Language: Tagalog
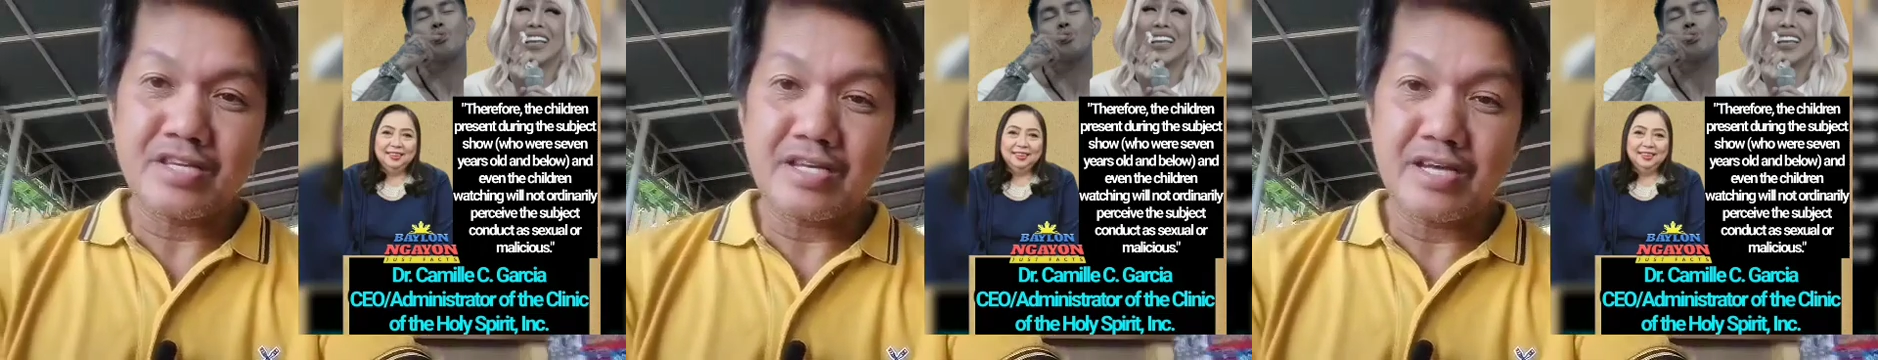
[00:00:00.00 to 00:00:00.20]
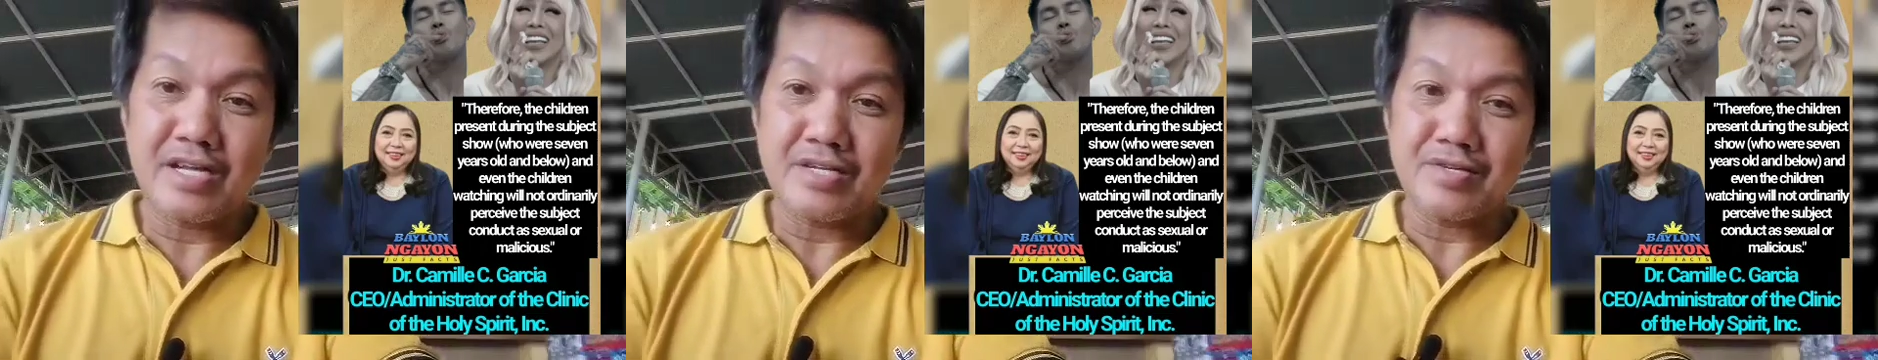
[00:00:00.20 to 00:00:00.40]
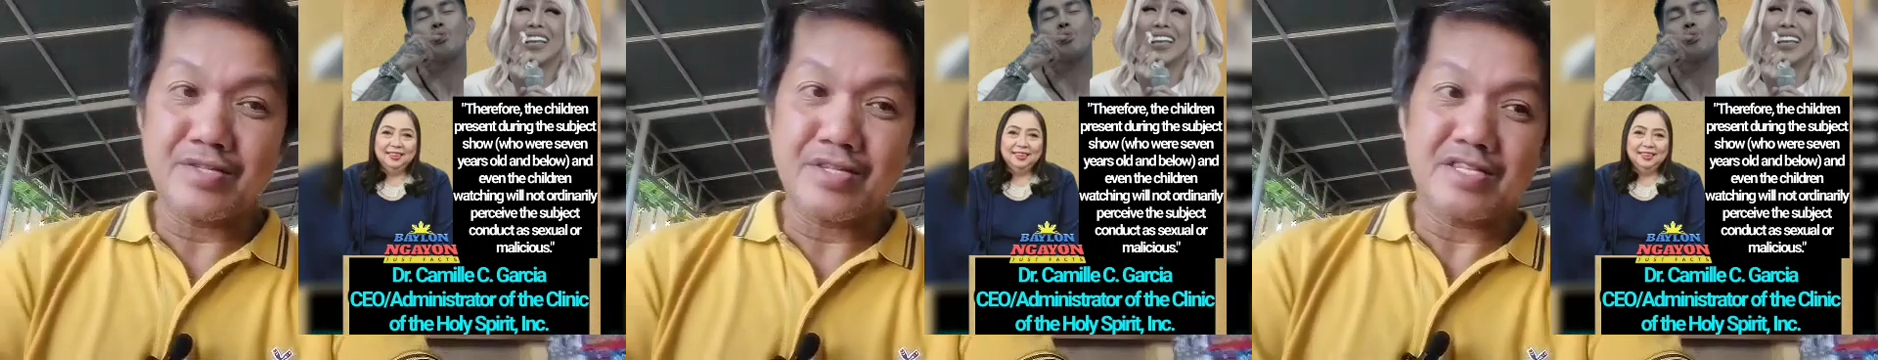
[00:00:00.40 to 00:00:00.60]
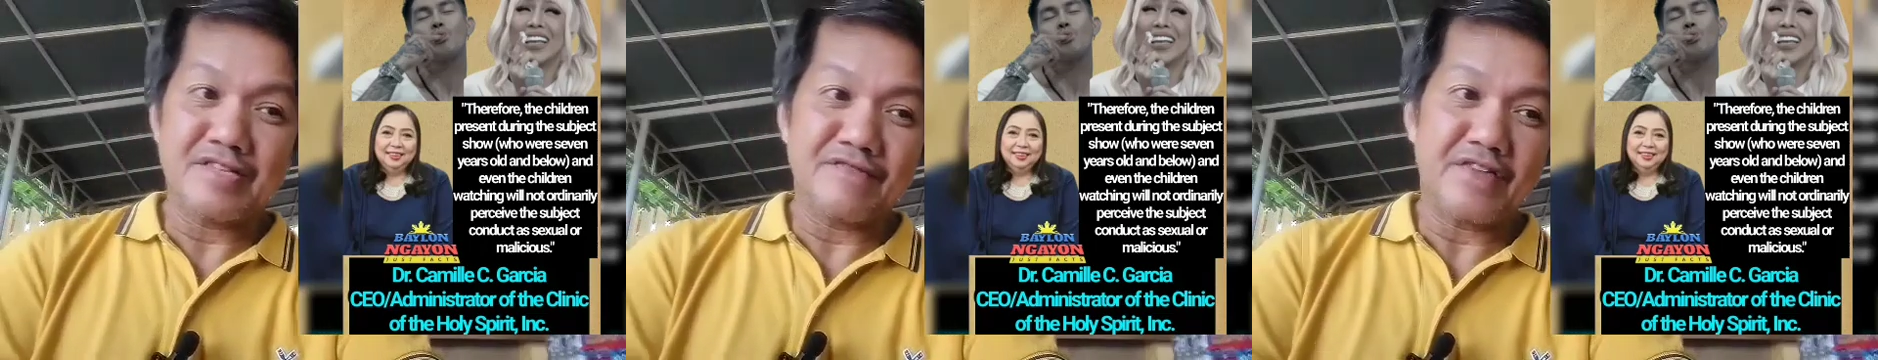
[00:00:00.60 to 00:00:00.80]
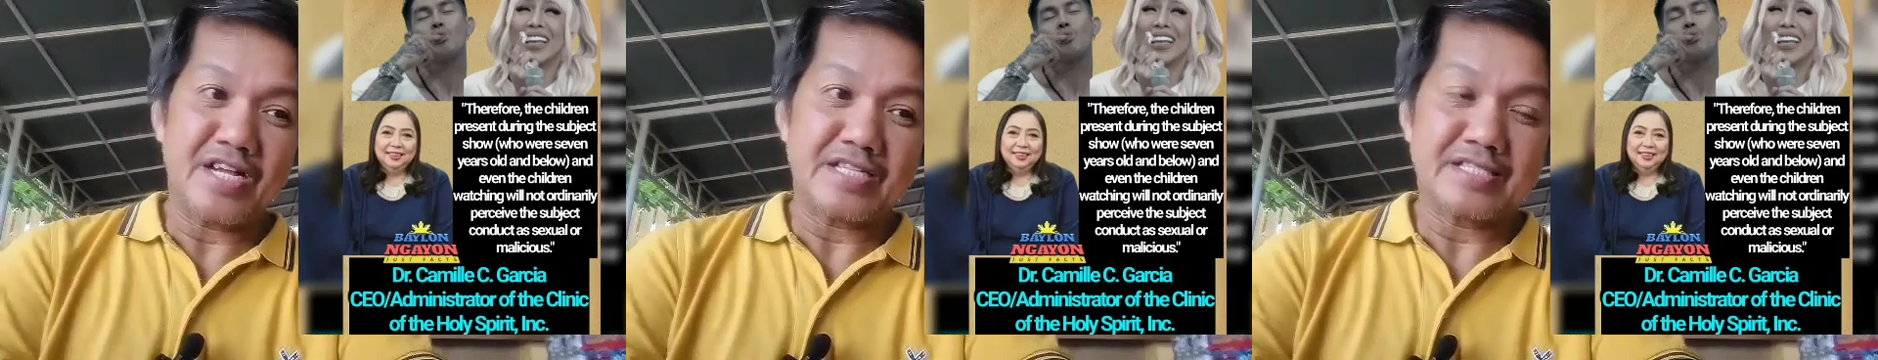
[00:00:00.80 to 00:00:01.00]
ni Ion at
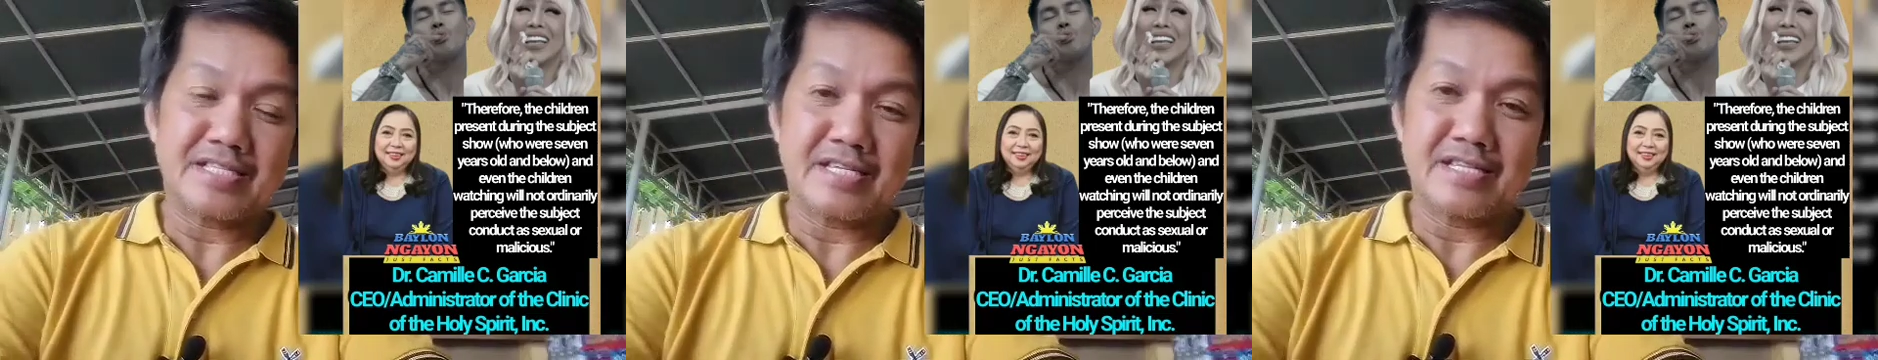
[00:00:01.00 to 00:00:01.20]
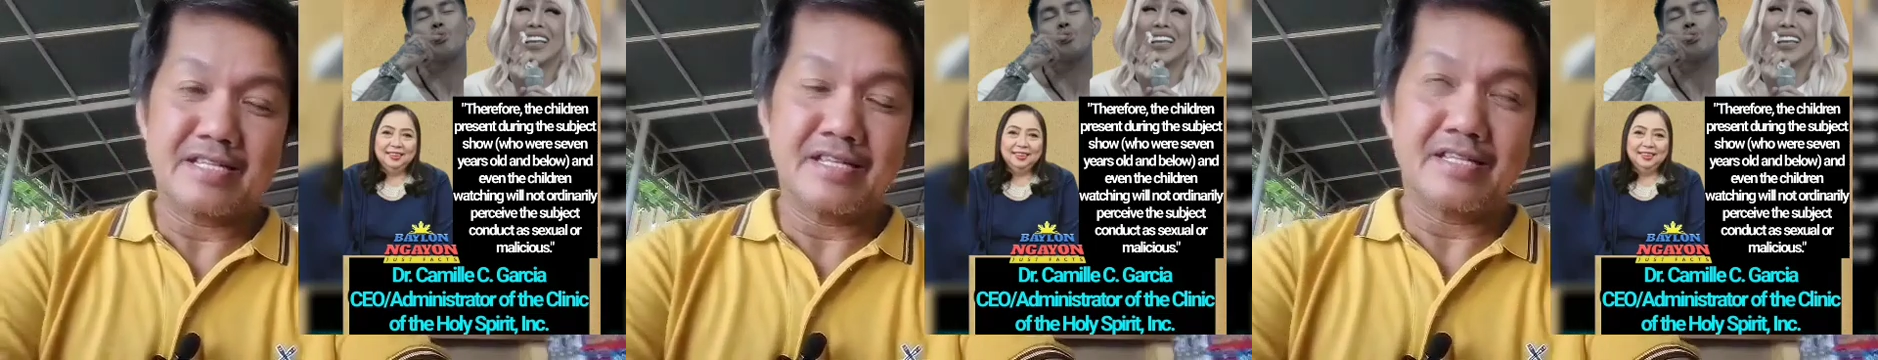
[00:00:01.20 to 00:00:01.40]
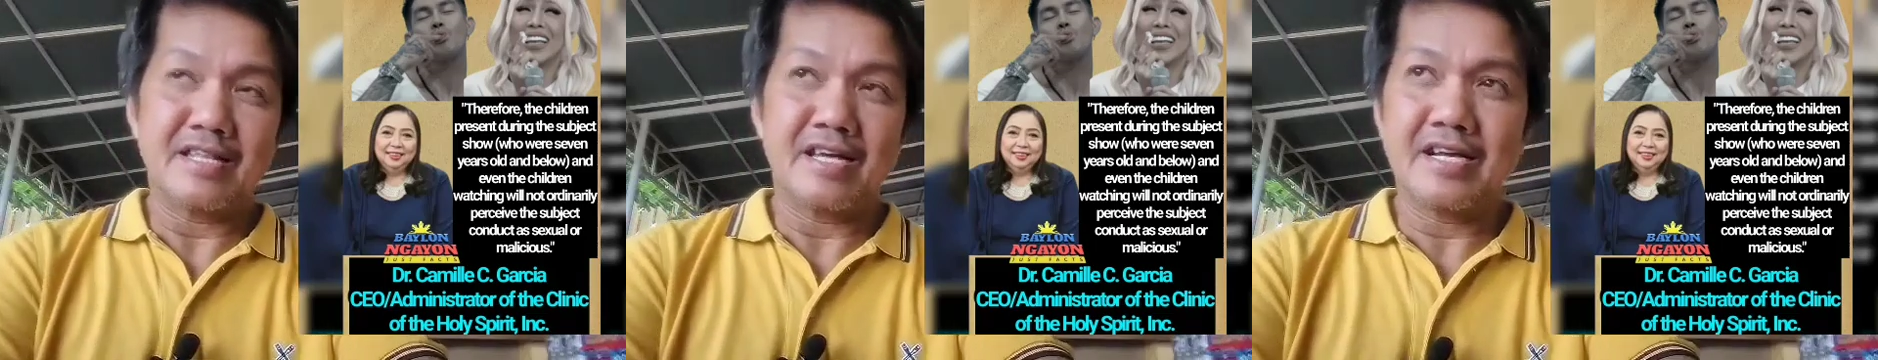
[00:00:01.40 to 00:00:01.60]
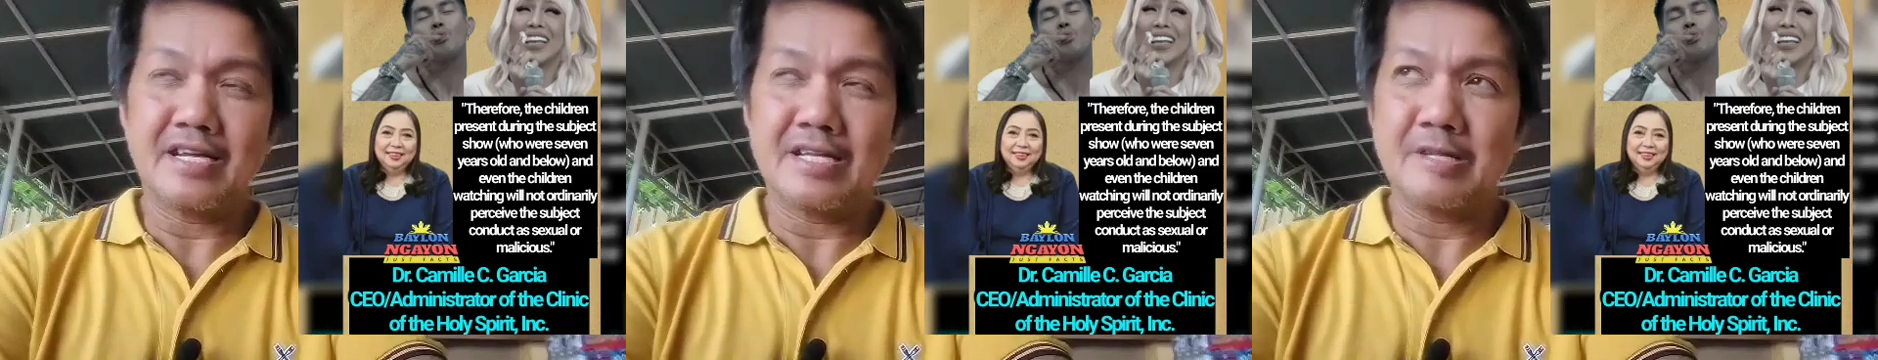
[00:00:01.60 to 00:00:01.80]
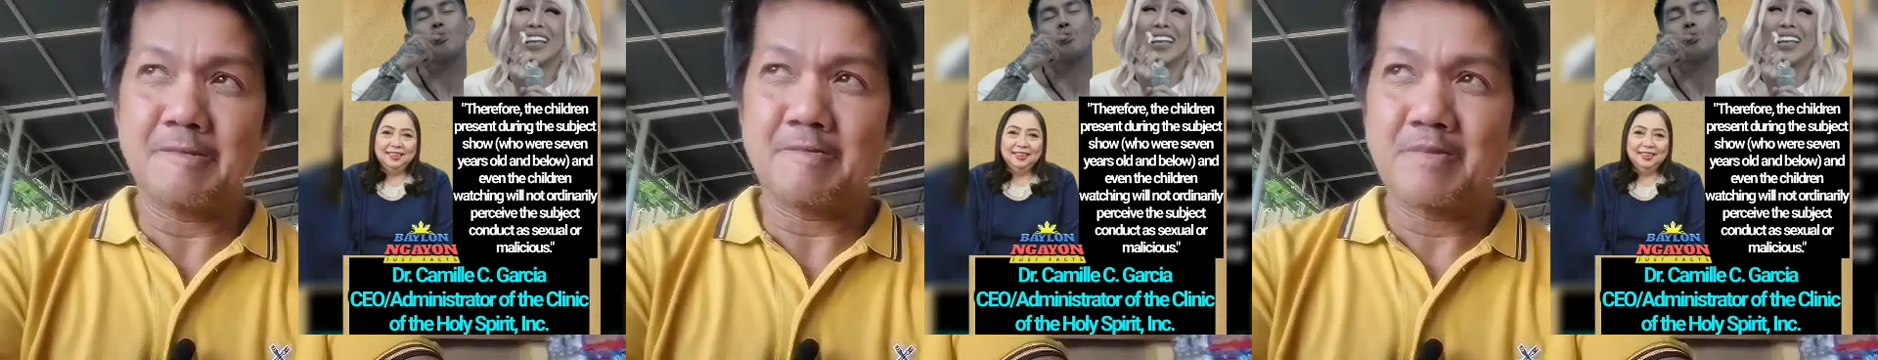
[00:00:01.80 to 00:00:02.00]
ni Vice Ganda
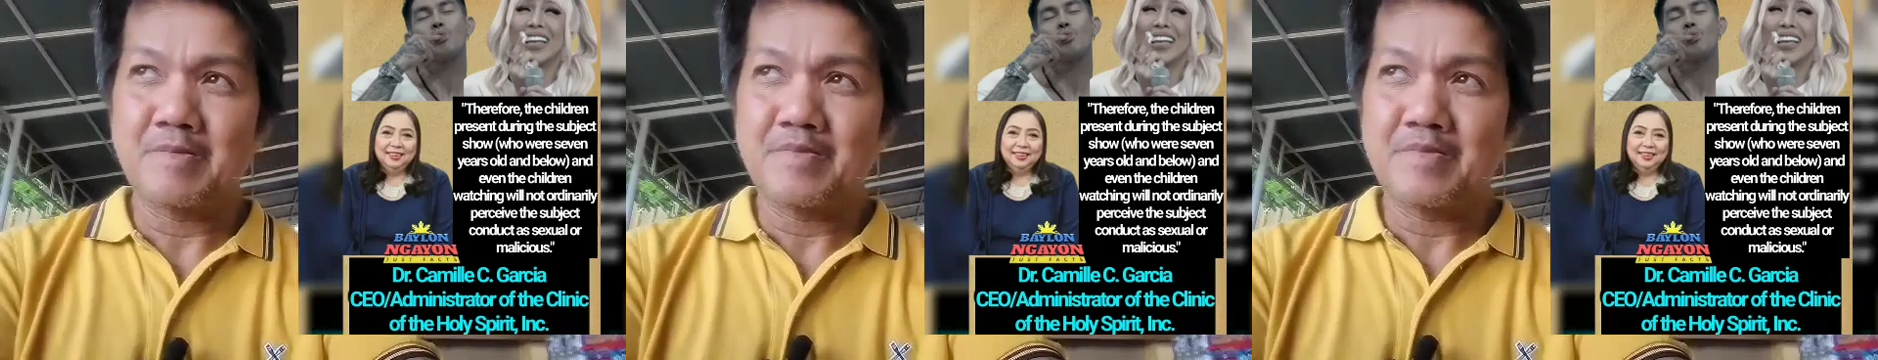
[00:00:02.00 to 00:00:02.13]
dahil